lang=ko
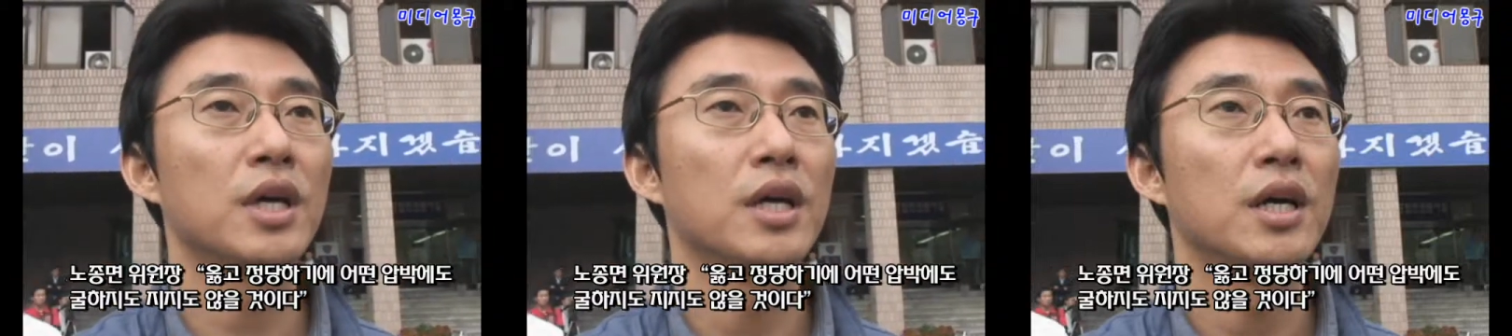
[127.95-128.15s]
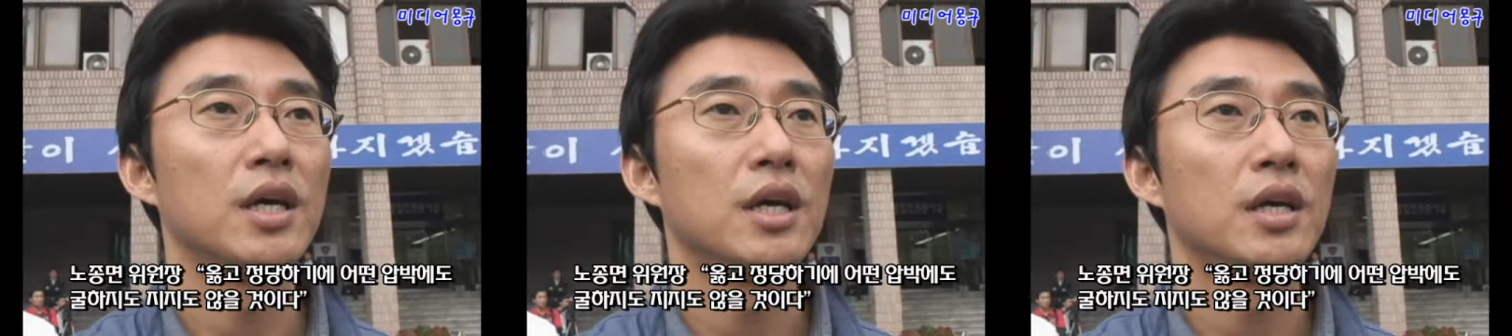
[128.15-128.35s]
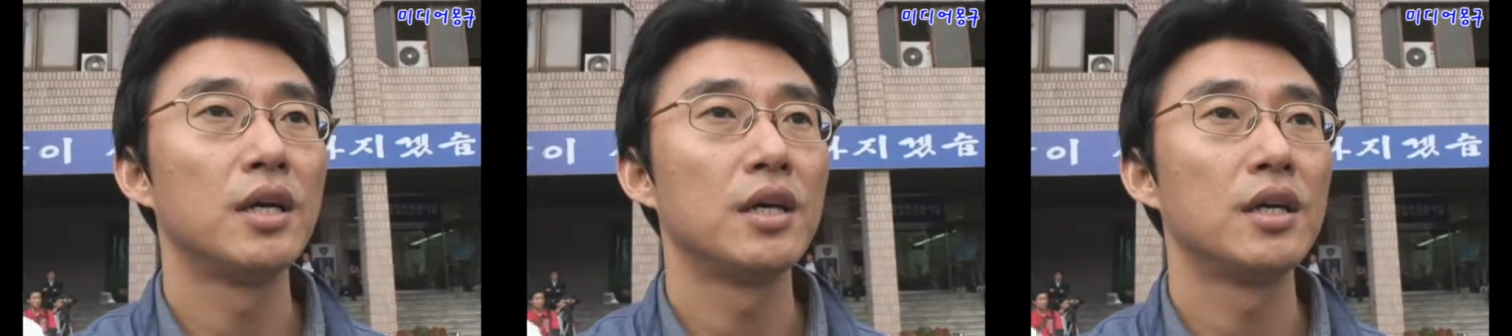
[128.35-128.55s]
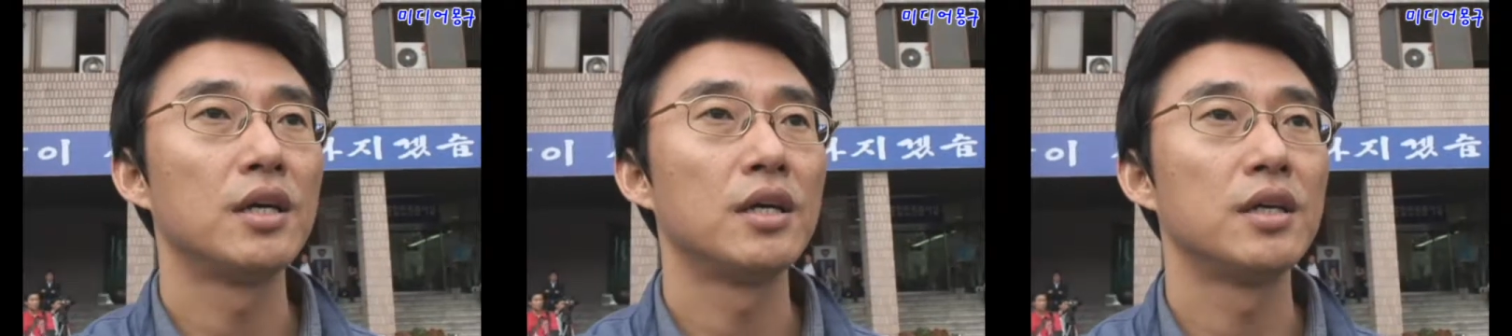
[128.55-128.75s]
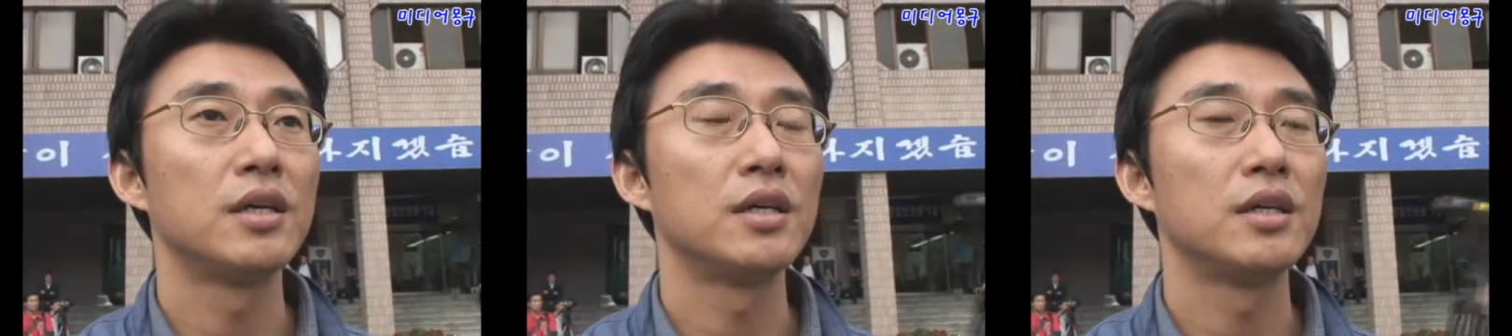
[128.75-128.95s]

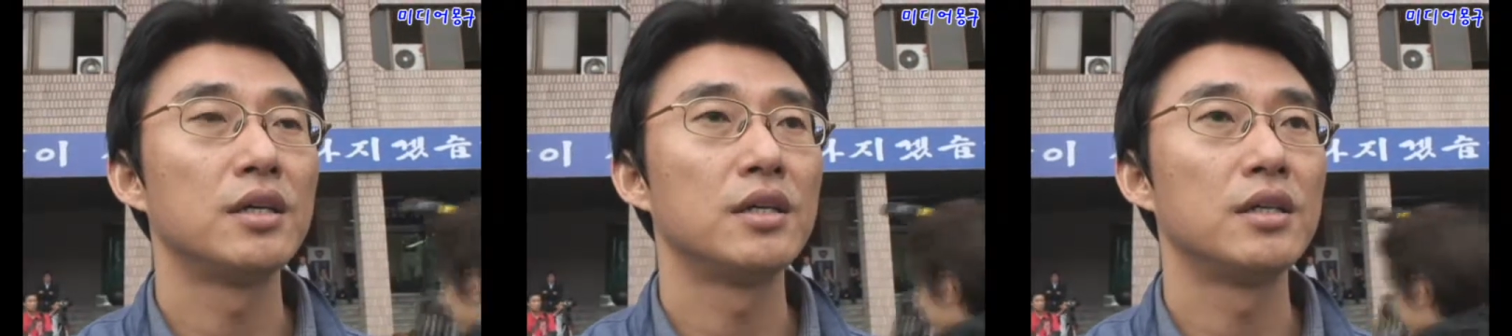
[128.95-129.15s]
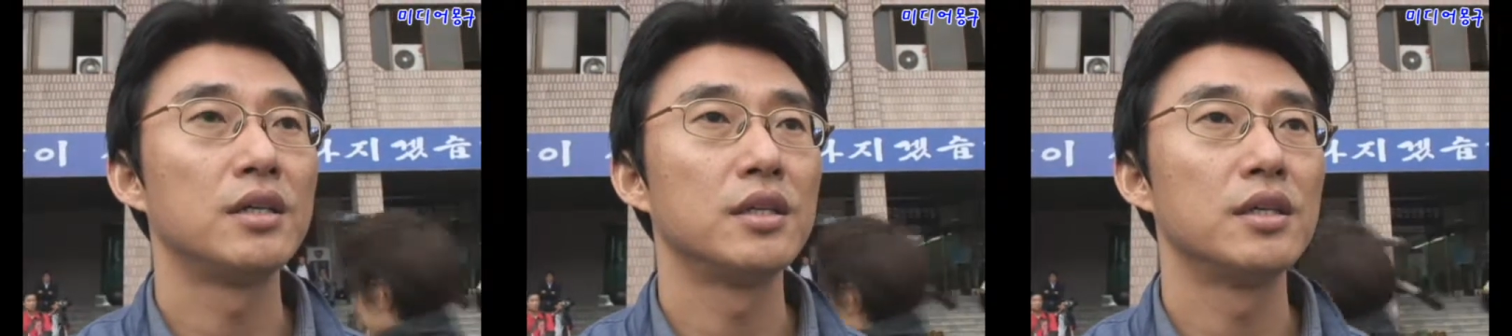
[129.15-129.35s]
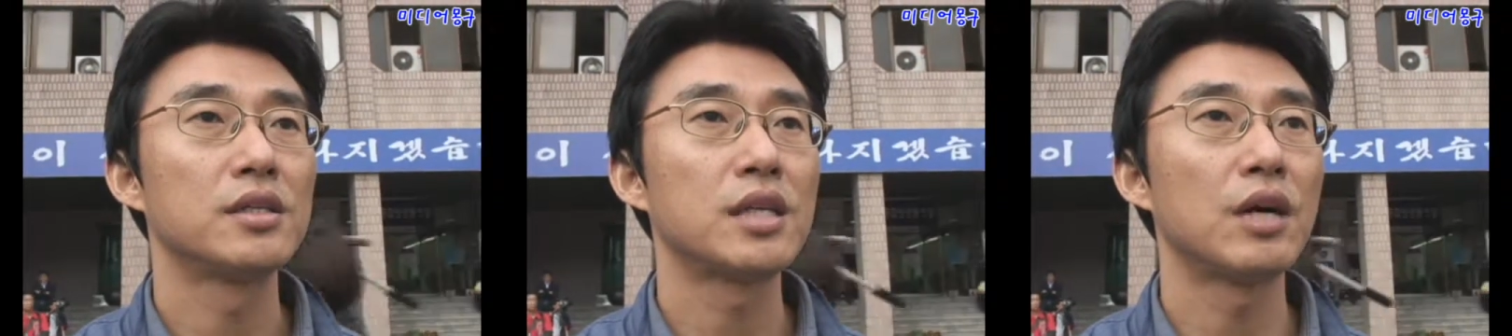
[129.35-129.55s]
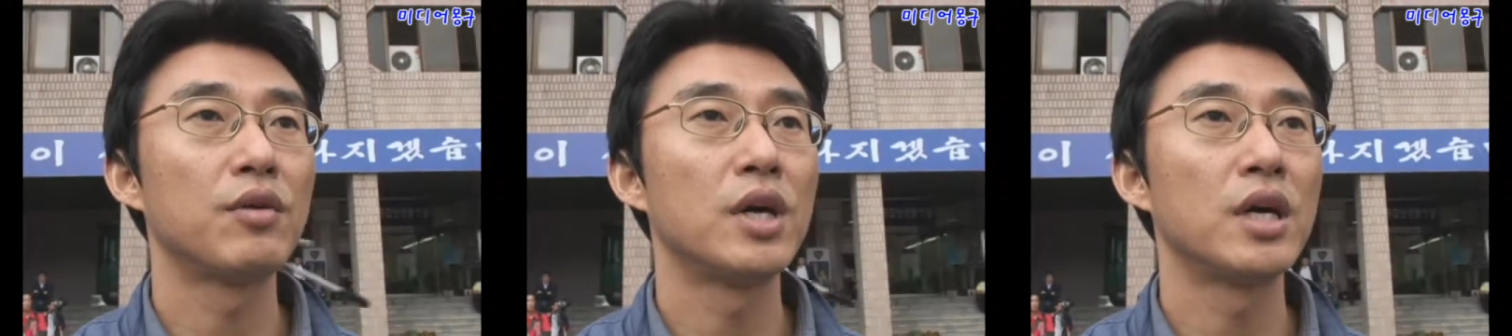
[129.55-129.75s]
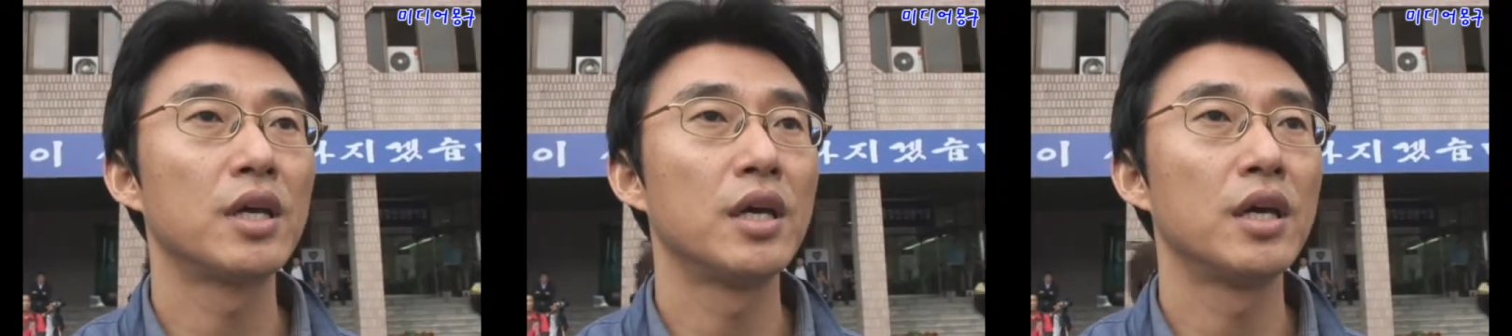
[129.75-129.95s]
어, 이
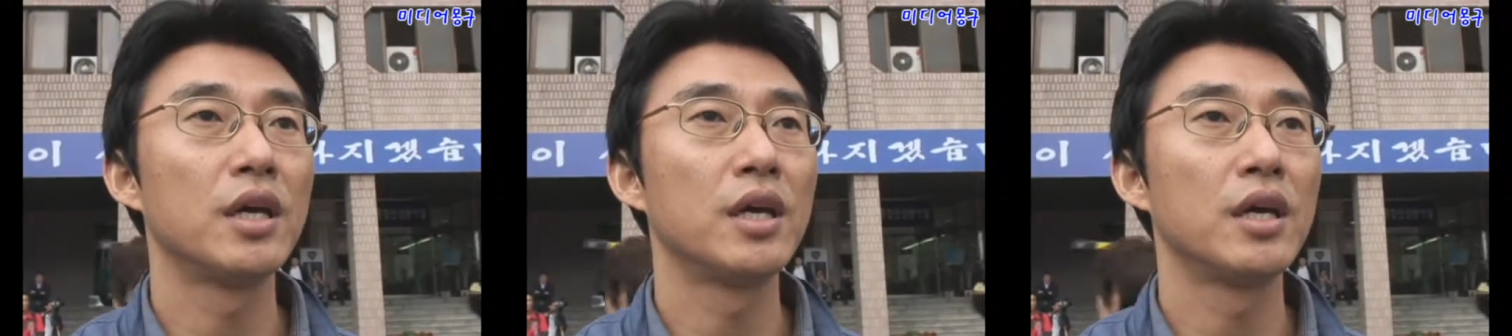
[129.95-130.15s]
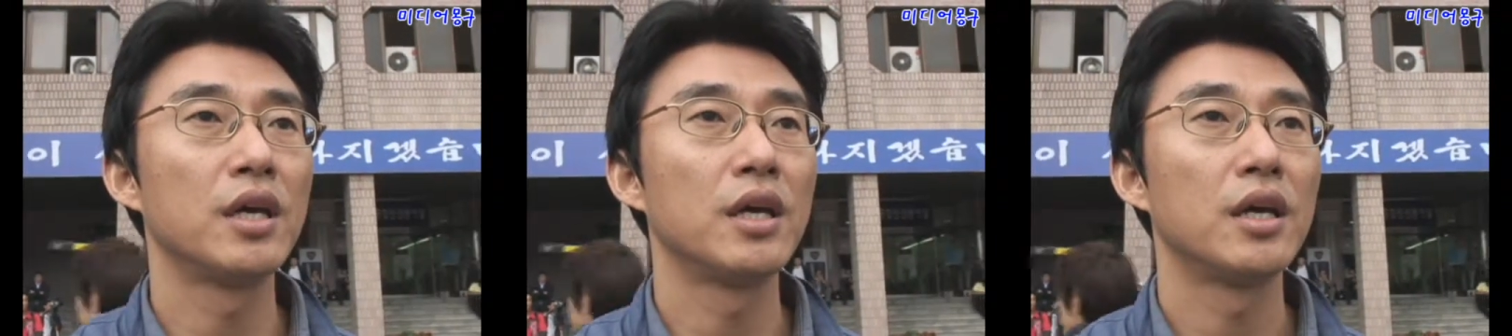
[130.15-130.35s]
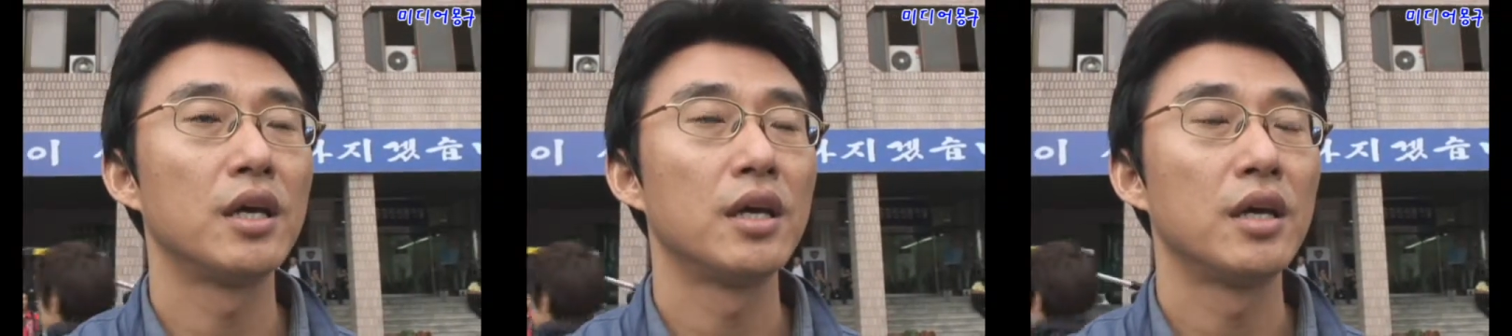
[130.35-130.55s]
상황에